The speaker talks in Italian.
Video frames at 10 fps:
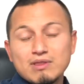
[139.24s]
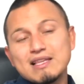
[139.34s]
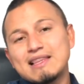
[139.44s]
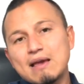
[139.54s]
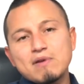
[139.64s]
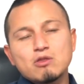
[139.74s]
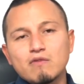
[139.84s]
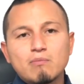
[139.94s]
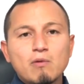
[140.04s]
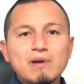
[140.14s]
quindi debito
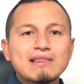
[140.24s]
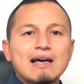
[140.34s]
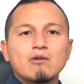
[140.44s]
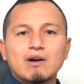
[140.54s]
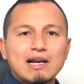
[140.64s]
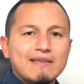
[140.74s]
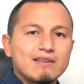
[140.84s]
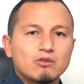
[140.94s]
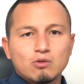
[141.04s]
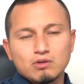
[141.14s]
del proprietario,
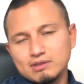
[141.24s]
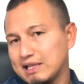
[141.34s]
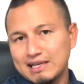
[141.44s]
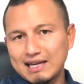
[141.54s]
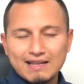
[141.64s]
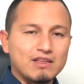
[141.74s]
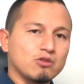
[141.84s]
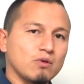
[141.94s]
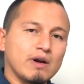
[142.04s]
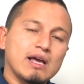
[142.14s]
credito del
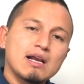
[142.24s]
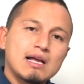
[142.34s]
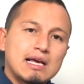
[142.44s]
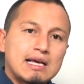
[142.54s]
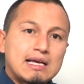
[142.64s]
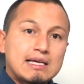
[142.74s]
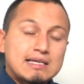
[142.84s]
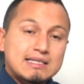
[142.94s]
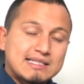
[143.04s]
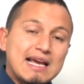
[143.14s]
creditore.
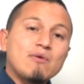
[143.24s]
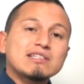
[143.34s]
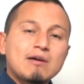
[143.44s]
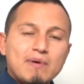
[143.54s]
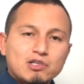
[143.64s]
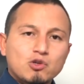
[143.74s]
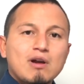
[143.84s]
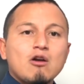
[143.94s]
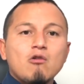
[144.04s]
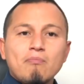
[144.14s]
Se questa
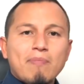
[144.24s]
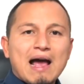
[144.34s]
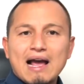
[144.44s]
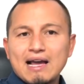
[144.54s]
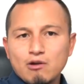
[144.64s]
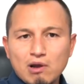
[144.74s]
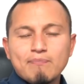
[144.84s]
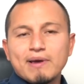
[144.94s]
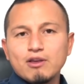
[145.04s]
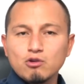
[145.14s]
persona non paga in quel
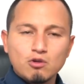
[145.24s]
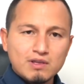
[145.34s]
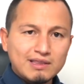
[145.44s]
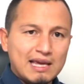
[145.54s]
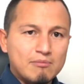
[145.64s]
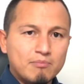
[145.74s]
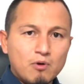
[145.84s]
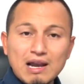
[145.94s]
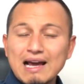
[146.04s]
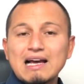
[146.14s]
periodo di
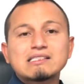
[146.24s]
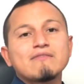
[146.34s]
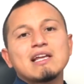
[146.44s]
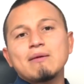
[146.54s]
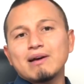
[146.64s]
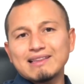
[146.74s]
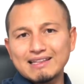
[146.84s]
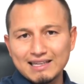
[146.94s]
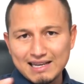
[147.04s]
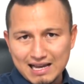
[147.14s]
tempo, la cassa viene
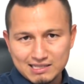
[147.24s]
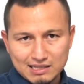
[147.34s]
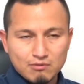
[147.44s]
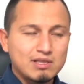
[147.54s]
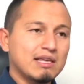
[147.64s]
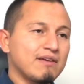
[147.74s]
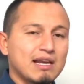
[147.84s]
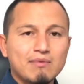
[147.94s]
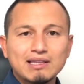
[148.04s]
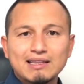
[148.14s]
mandata in asta, quindi
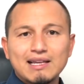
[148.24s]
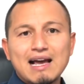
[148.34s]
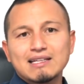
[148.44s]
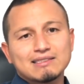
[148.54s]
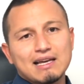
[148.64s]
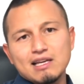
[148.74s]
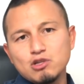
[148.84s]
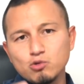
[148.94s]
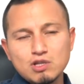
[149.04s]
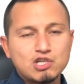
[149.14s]
viene mandata in asta,
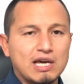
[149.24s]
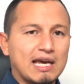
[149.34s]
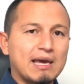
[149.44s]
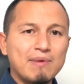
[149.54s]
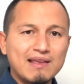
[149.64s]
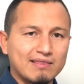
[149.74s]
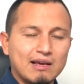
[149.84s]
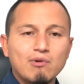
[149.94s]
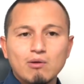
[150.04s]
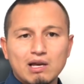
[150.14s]
il giudice
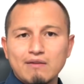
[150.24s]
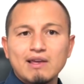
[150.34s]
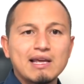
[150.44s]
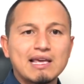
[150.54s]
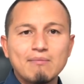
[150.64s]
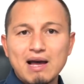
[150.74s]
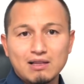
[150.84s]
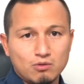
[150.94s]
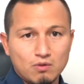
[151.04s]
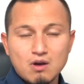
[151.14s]
emette quello che viene
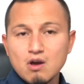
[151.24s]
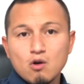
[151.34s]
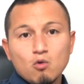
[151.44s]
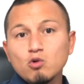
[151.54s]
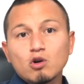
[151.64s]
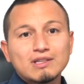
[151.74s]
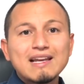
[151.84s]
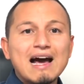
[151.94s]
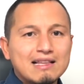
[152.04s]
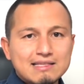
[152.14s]
chiamato
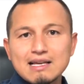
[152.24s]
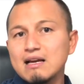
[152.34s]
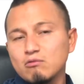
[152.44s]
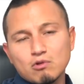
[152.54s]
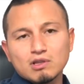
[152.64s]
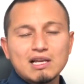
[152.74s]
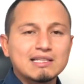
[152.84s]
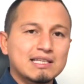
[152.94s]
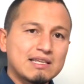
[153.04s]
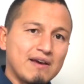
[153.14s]
un'ordinanza,
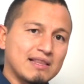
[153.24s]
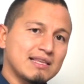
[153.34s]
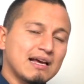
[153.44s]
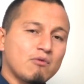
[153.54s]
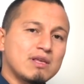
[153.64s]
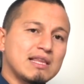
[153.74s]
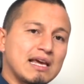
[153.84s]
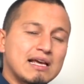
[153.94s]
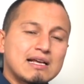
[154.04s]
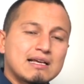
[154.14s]
un'ordinanza di vendita,
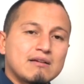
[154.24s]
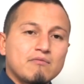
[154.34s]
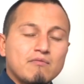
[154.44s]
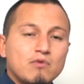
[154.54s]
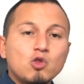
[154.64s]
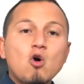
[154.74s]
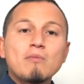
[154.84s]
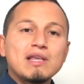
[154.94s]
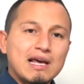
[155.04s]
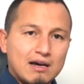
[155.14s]
quindi
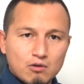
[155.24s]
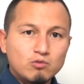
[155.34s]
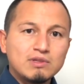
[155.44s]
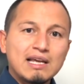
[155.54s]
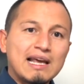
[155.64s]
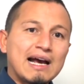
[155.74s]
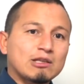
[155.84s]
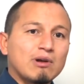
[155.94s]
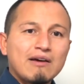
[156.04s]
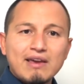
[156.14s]
nomina un
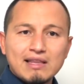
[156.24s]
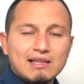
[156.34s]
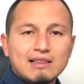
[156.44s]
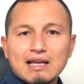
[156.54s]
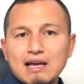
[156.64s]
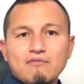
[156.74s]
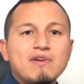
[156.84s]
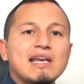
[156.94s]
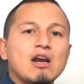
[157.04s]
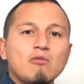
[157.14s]
delegato alla vendita,
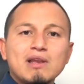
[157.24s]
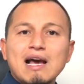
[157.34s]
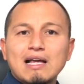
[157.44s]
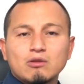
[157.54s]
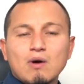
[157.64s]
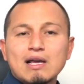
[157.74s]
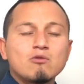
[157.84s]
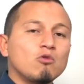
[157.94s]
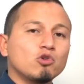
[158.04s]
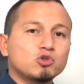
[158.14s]
viene nominato
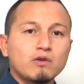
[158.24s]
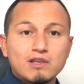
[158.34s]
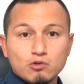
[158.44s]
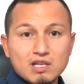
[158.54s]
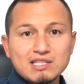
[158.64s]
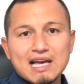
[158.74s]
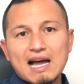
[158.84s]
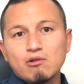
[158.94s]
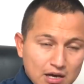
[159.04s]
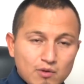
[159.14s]
anche un custode
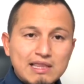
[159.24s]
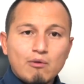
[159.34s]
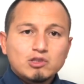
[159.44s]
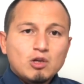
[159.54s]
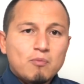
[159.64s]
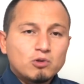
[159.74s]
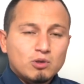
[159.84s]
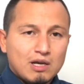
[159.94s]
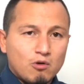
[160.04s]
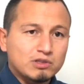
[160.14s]
giudiziario. Quindi a questo
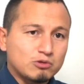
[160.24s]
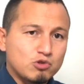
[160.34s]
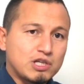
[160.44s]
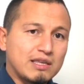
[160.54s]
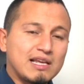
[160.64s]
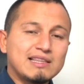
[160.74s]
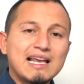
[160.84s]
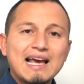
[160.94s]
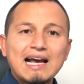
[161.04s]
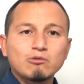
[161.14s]
punto che cosa succede? Il
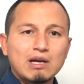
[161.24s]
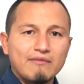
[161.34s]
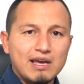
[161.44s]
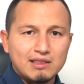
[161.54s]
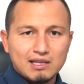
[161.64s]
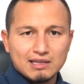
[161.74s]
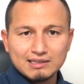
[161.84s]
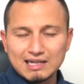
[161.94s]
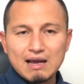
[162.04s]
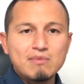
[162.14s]
delegato alla
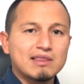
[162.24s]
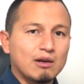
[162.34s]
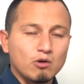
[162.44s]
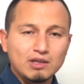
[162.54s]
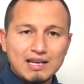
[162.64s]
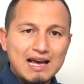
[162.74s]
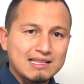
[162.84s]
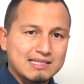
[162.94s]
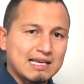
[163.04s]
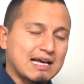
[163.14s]
vendita, tramite
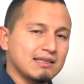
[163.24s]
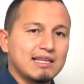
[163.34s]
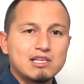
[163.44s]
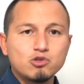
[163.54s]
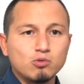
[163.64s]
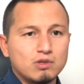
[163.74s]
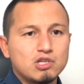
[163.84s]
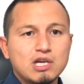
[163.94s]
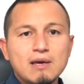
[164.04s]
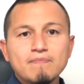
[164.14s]
l'ordinanza del
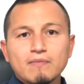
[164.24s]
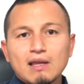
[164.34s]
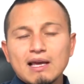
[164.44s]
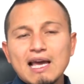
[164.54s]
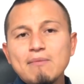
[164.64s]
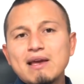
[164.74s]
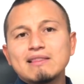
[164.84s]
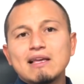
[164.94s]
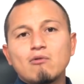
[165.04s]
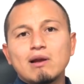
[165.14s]
giudice,
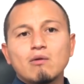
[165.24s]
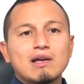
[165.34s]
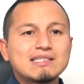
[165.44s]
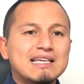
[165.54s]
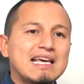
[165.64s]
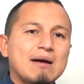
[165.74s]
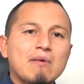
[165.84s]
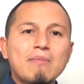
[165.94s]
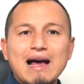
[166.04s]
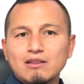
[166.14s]
emette quello che si
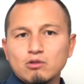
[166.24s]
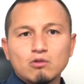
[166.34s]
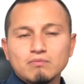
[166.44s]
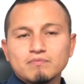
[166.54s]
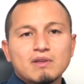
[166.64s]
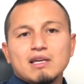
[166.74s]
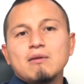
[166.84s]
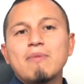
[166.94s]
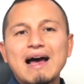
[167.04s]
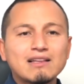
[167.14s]
chiama bando.
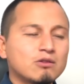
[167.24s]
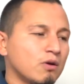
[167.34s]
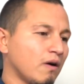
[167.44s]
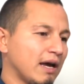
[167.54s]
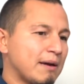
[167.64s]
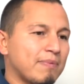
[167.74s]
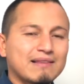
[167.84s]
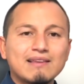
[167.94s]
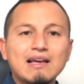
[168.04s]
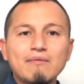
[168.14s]
Il bando è
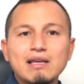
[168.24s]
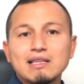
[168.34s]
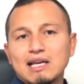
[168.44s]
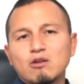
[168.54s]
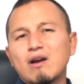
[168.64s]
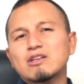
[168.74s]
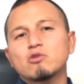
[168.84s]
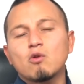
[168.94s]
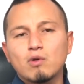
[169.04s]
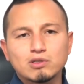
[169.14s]
praticamente, che non ha
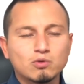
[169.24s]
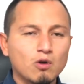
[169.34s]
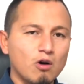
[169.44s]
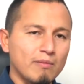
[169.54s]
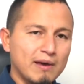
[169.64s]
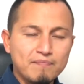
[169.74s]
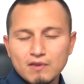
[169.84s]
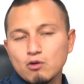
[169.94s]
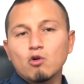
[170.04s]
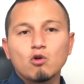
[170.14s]
solo questo
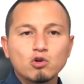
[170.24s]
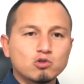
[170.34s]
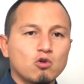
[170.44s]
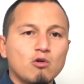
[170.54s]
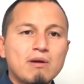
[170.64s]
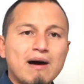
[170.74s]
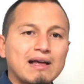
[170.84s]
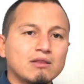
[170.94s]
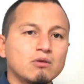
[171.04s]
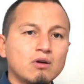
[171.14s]
nome, io lo conosco come
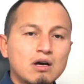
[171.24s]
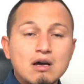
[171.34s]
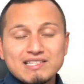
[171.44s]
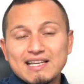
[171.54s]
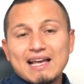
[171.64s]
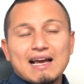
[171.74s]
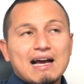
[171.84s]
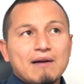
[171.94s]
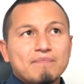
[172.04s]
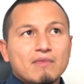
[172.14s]
bando, può
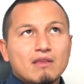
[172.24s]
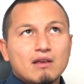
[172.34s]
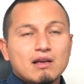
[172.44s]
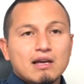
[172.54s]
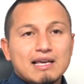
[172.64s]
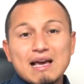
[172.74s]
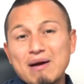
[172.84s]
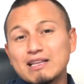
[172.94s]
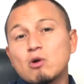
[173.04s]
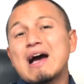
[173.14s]
essere
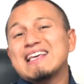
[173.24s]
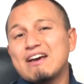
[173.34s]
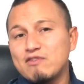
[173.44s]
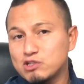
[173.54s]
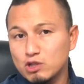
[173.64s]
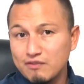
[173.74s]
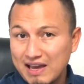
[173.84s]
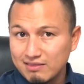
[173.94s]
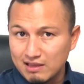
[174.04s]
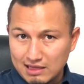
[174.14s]
chiamato anche avviso di
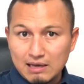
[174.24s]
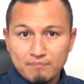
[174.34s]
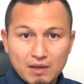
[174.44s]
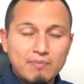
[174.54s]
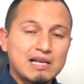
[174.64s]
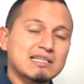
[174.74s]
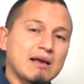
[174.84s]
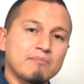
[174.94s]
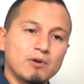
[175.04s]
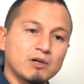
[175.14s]
vendita, per
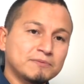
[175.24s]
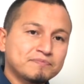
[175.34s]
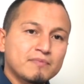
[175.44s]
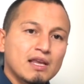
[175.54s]
esempio.